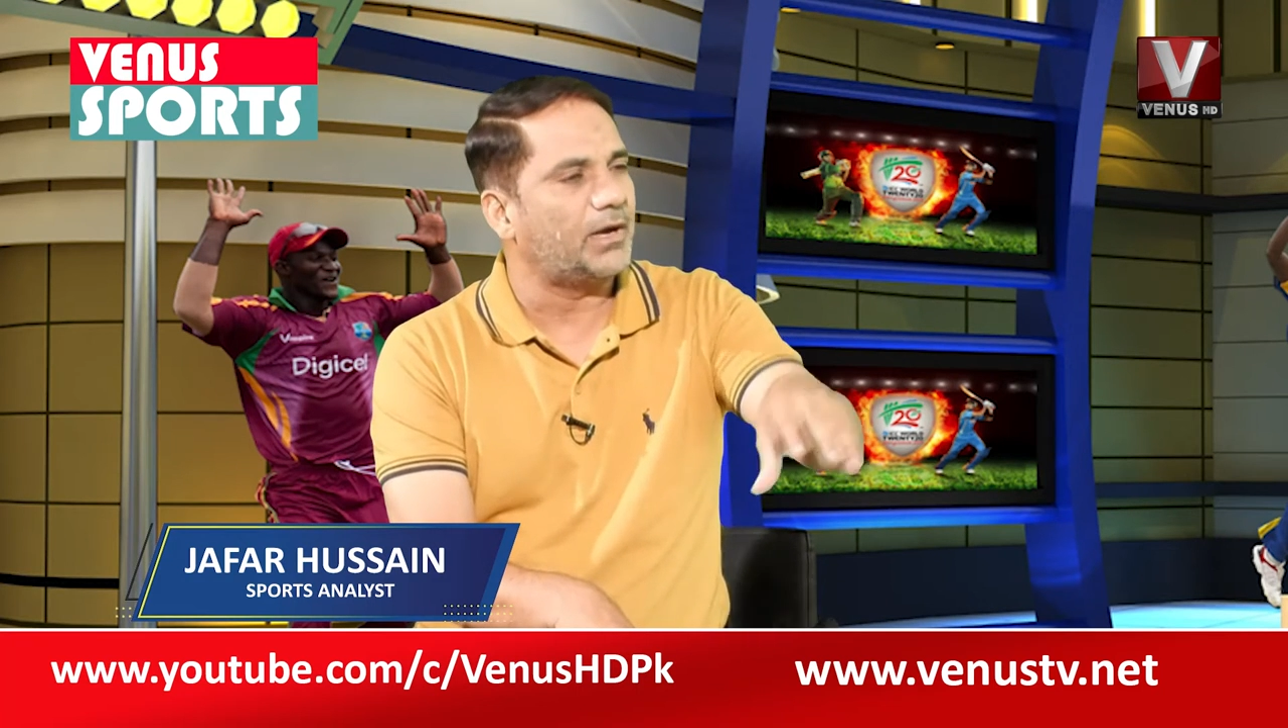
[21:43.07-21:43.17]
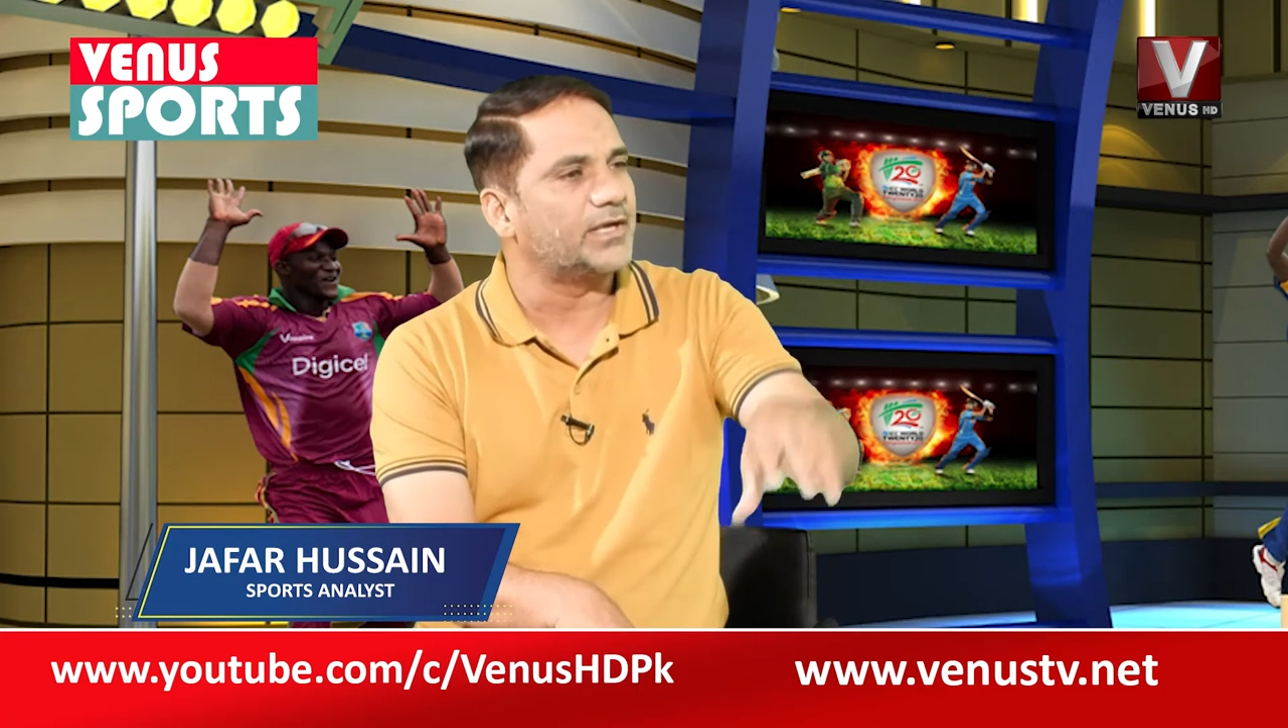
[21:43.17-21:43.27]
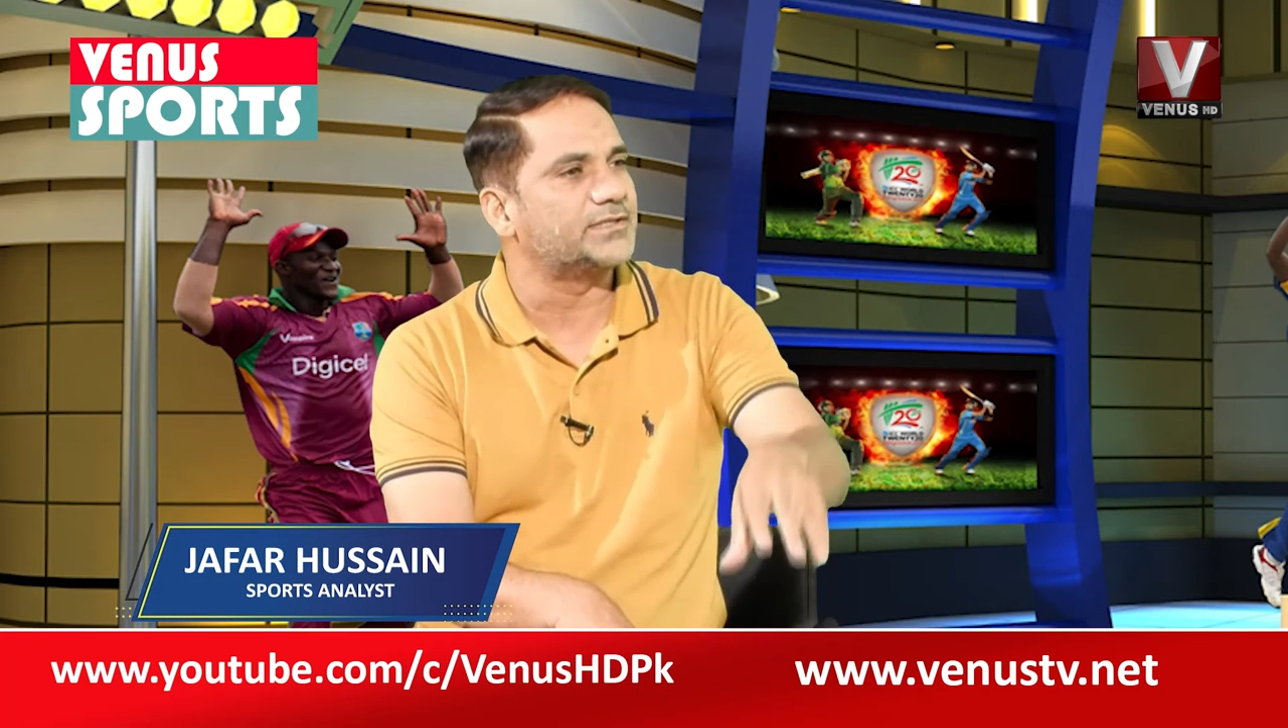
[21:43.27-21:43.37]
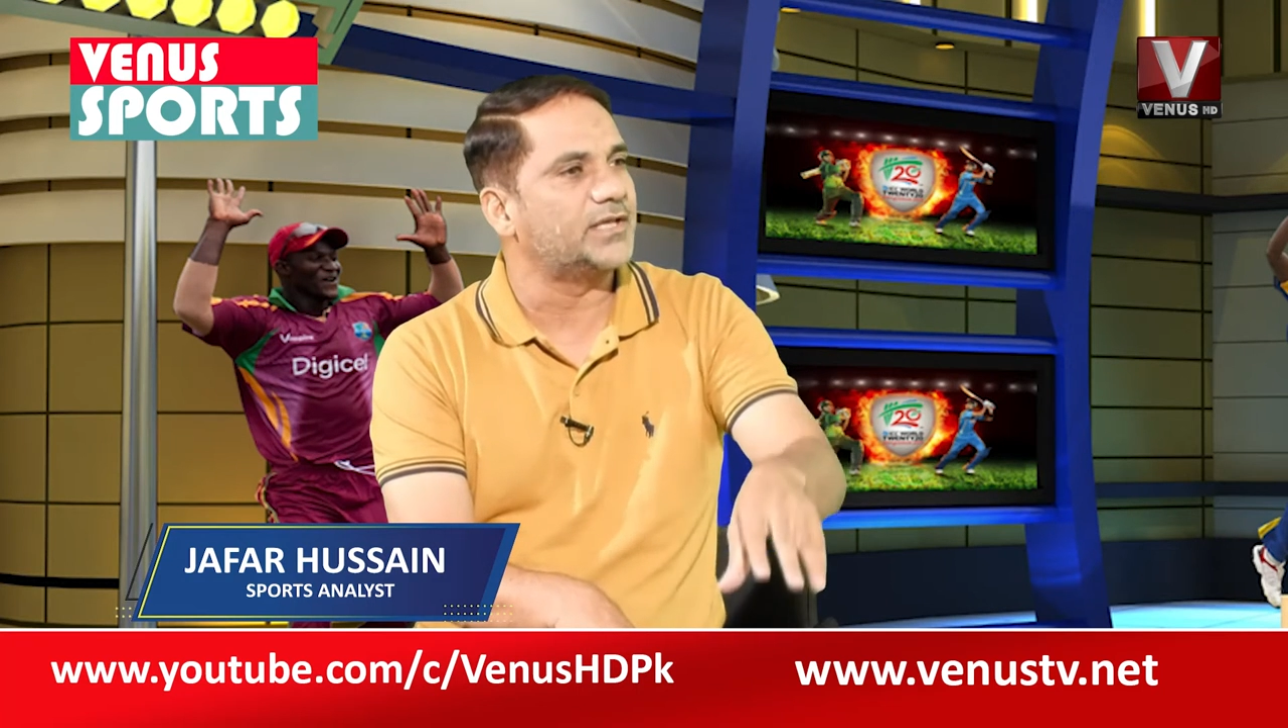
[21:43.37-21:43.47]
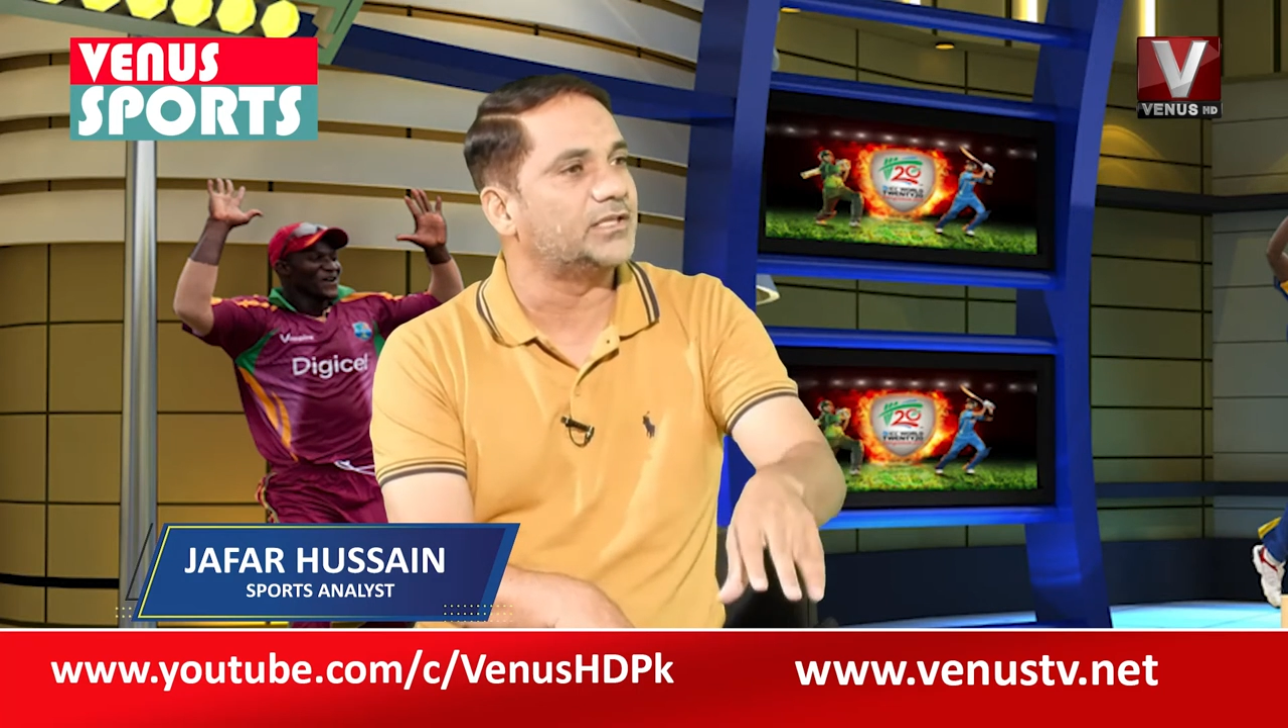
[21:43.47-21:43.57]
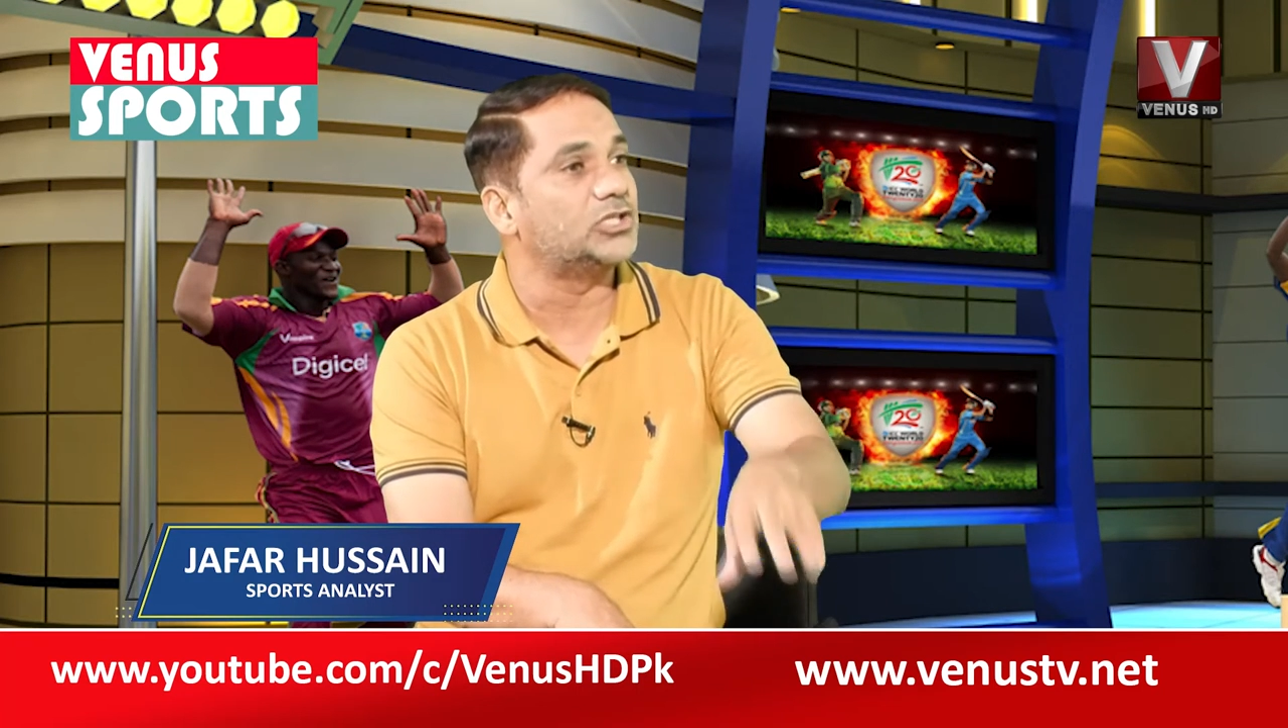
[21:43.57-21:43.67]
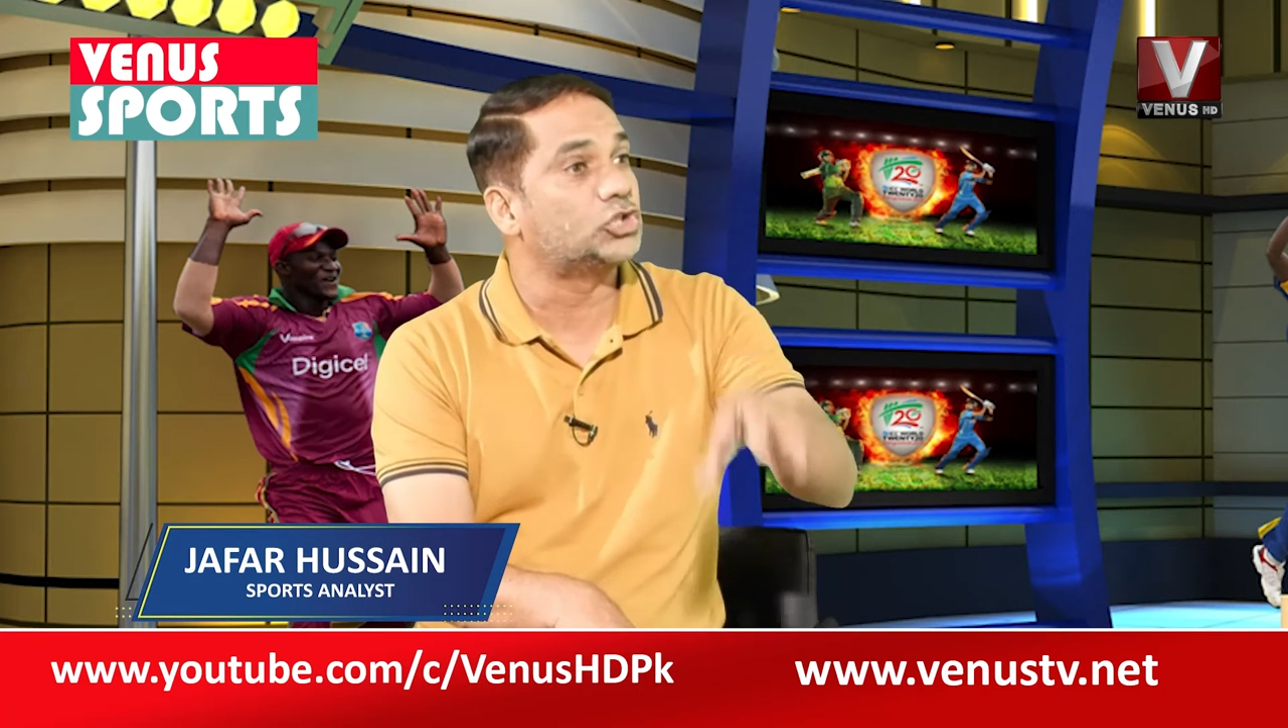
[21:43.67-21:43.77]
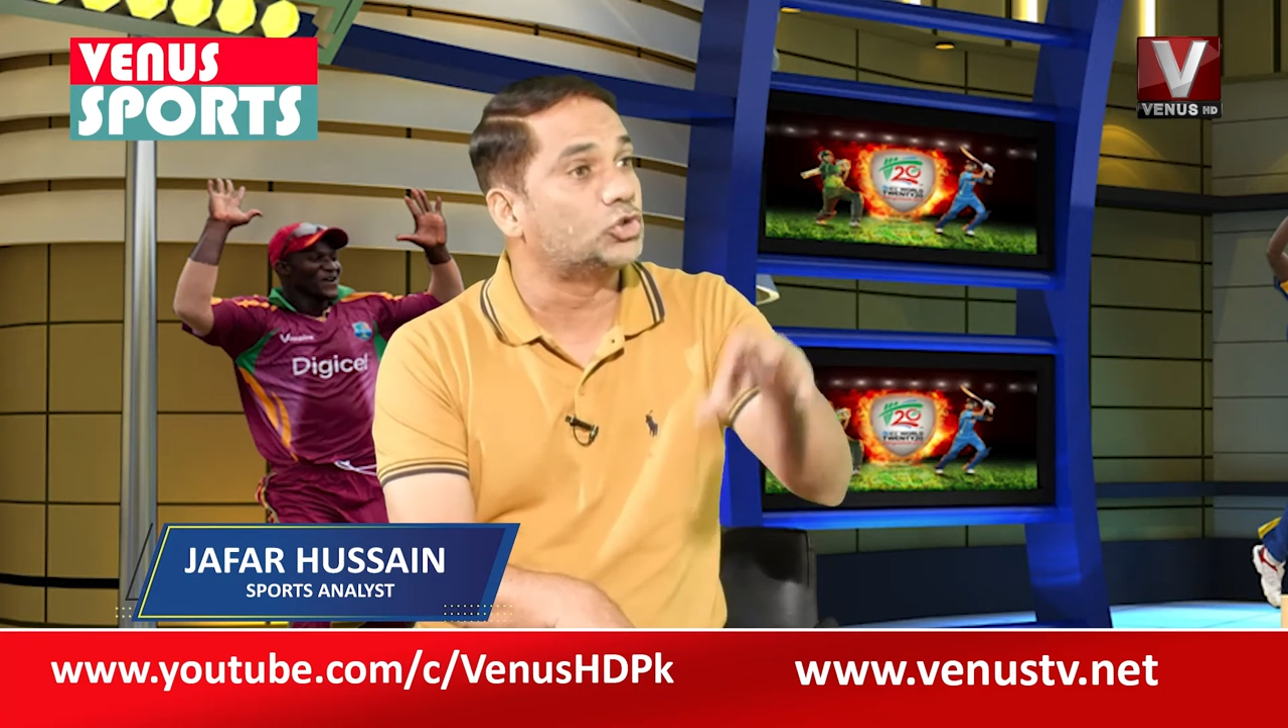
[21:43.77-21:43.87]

पाकिस्तान की